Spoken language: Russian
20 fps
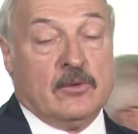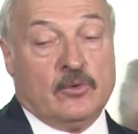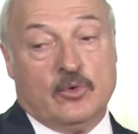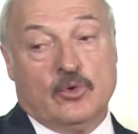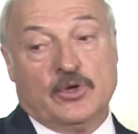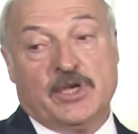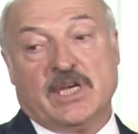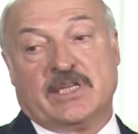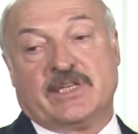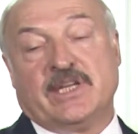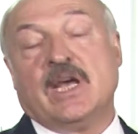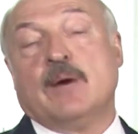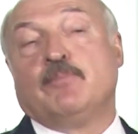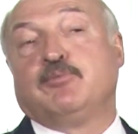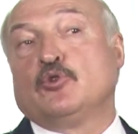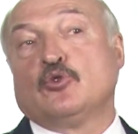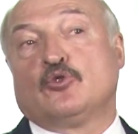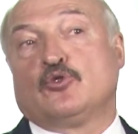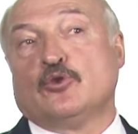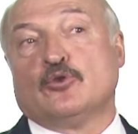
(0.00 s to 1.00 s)
ну, если я
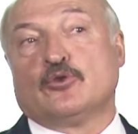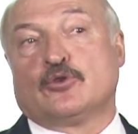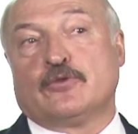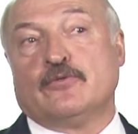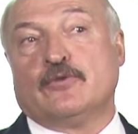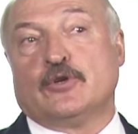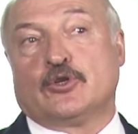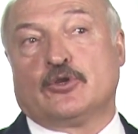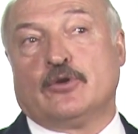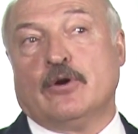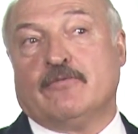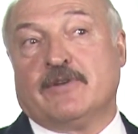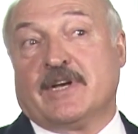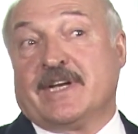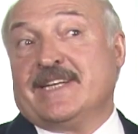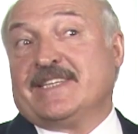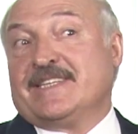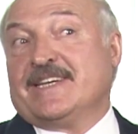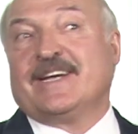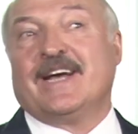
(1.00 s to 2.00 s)
буду чувствовать, что вы
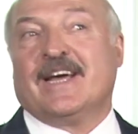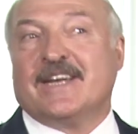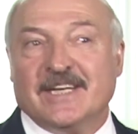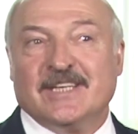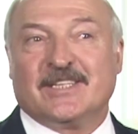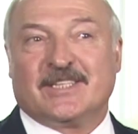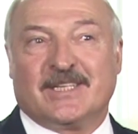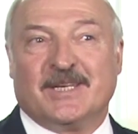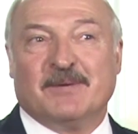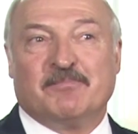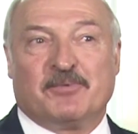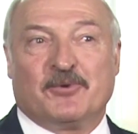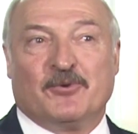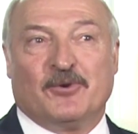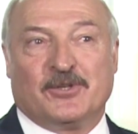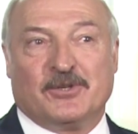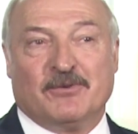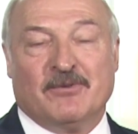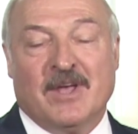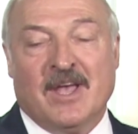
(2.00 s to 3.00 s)
категорически
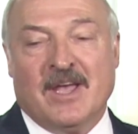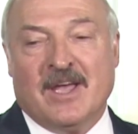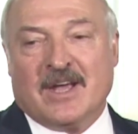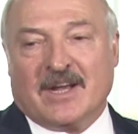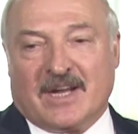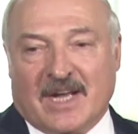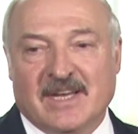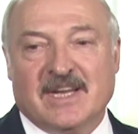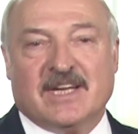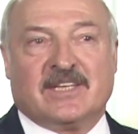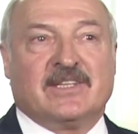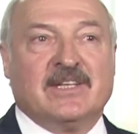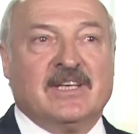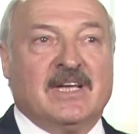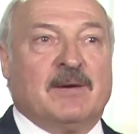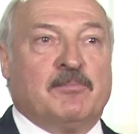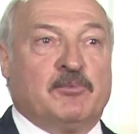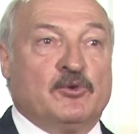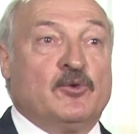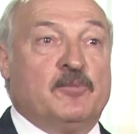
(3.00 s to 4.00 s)
против, конечно,
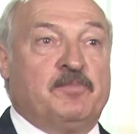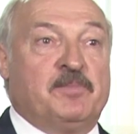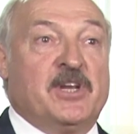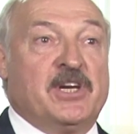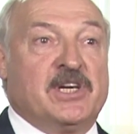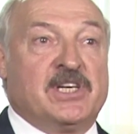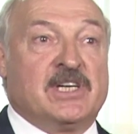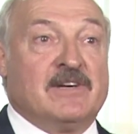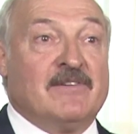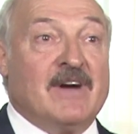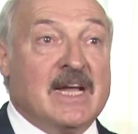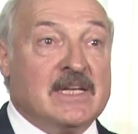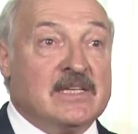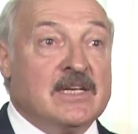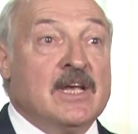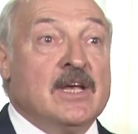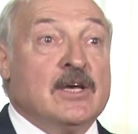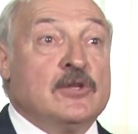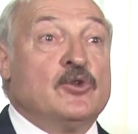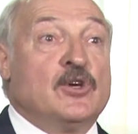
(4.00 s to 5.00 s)
я буду переживать,
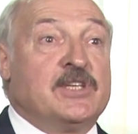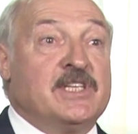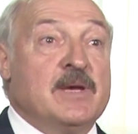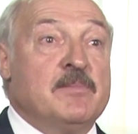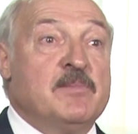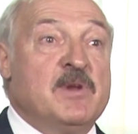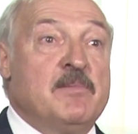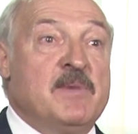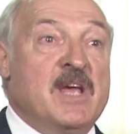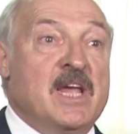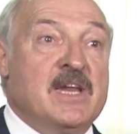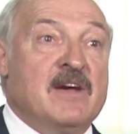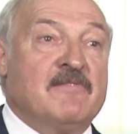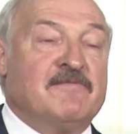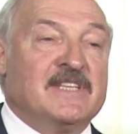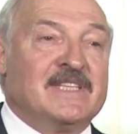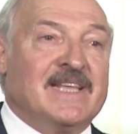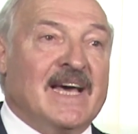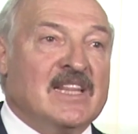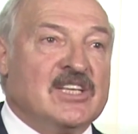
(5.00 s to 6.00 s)
но тем не менее
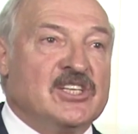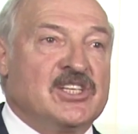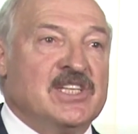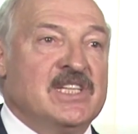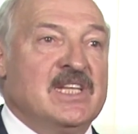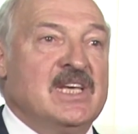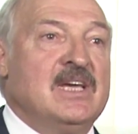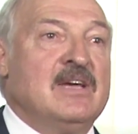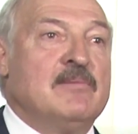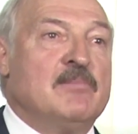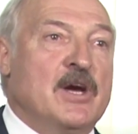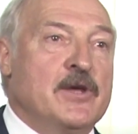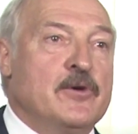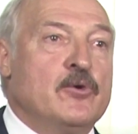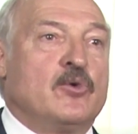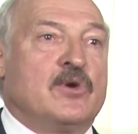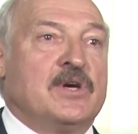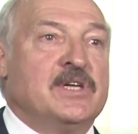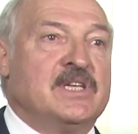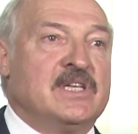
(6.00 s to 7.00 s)
вы должны
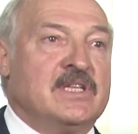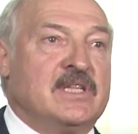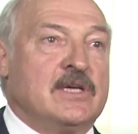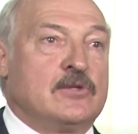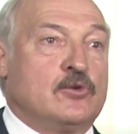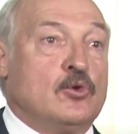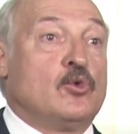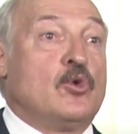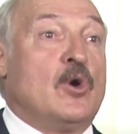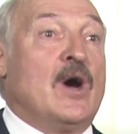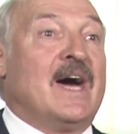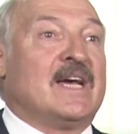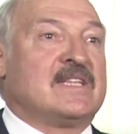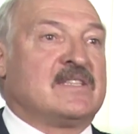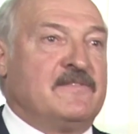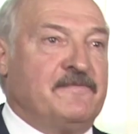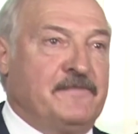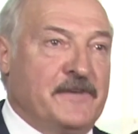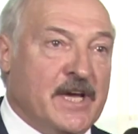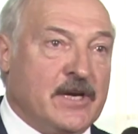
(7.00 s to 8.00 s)
мою кандидатуру
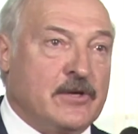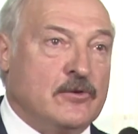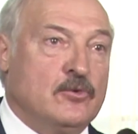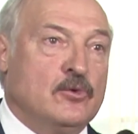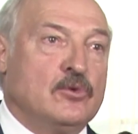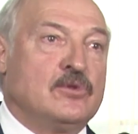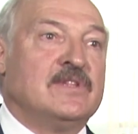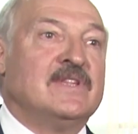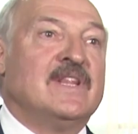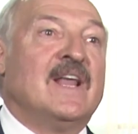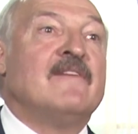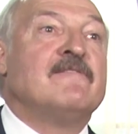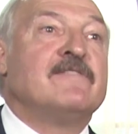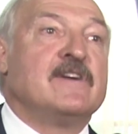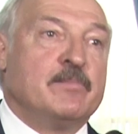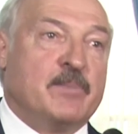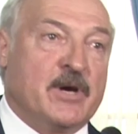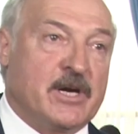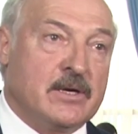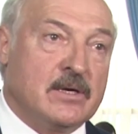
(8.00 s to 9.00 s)
отвергнуть на
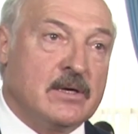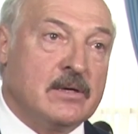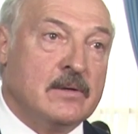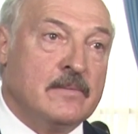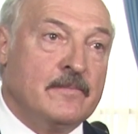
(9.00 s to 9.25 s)
выборах.